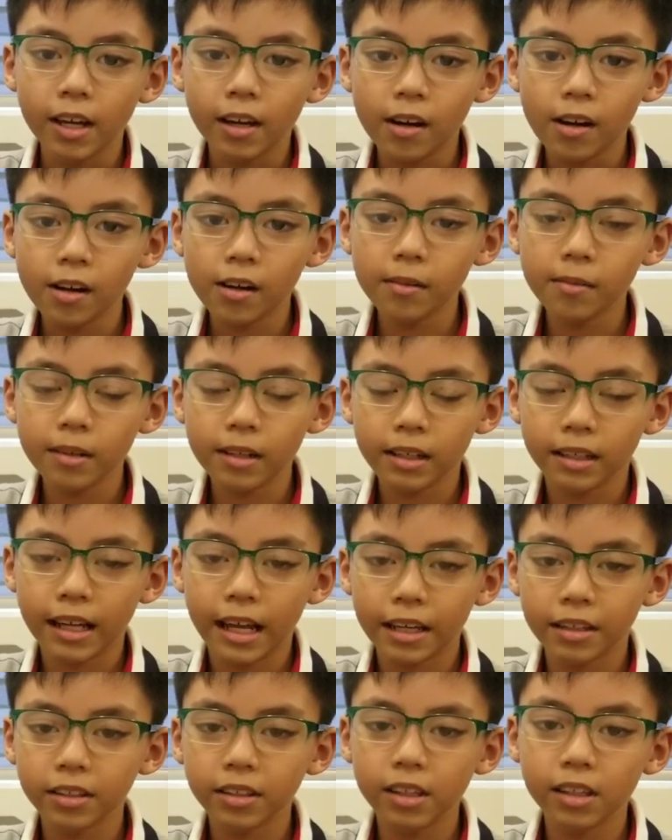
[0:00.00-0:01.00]
mới là
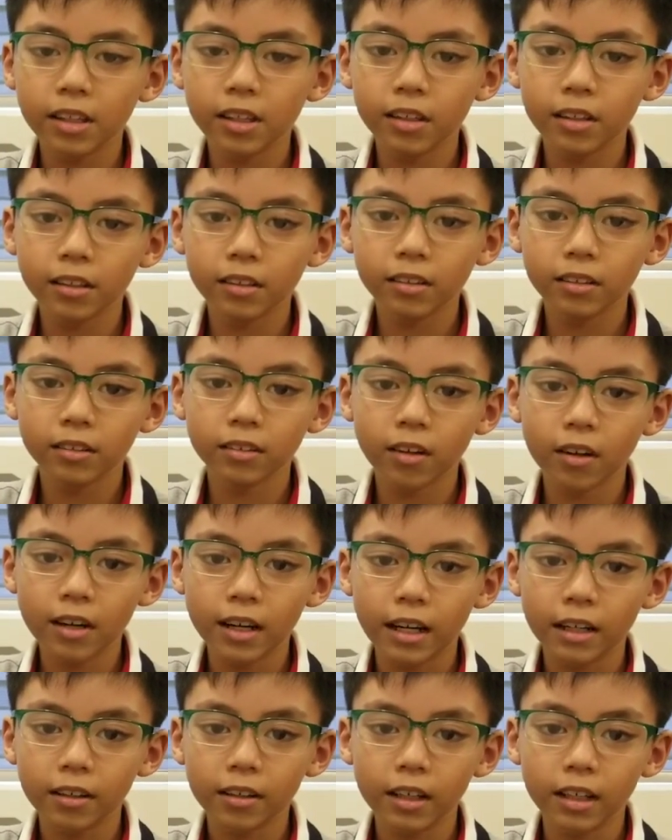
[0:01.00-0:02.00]
ngạc nhiên nói
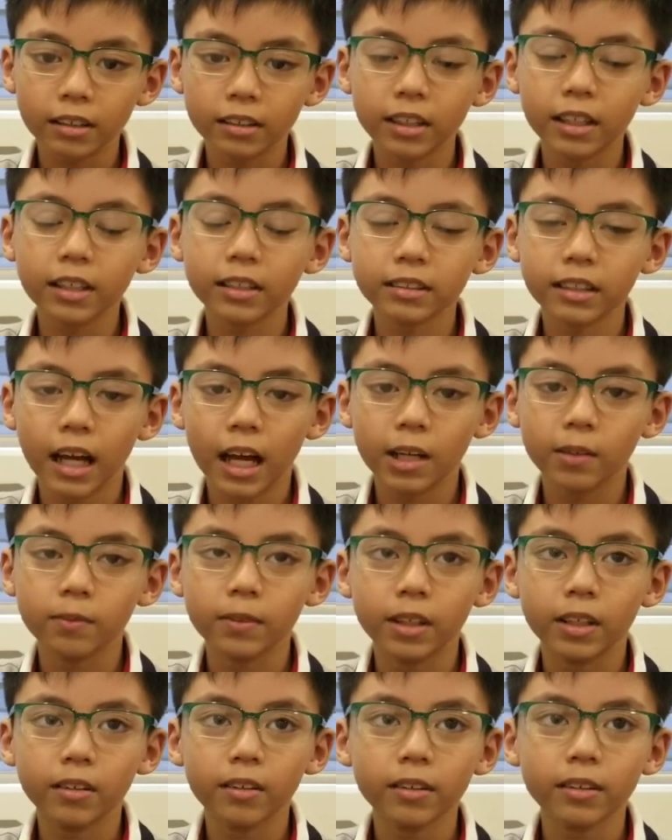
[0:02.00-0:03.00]
là nó là thiên tài
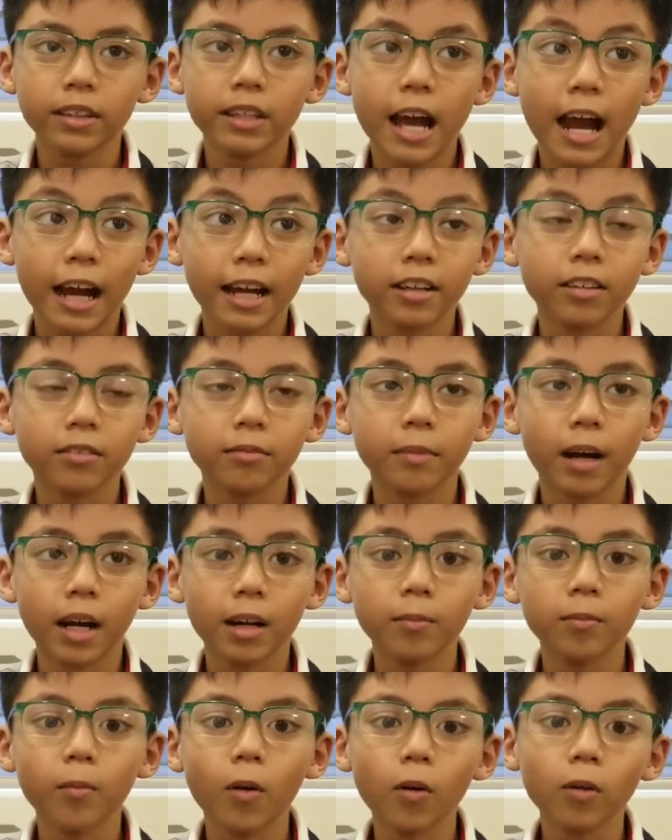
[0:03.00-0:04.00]
vì nó giải được bài
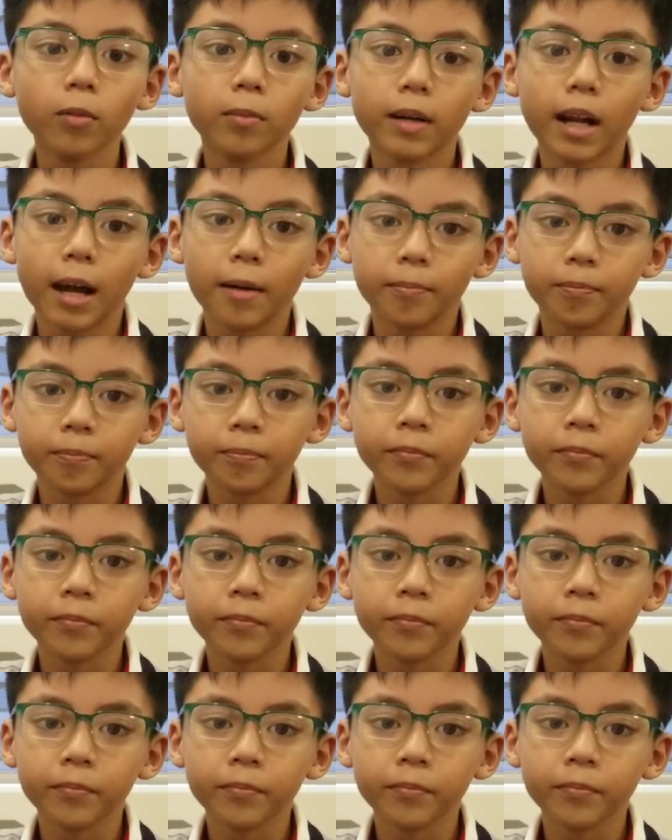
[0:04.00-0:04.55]
lớp 4, lớp 5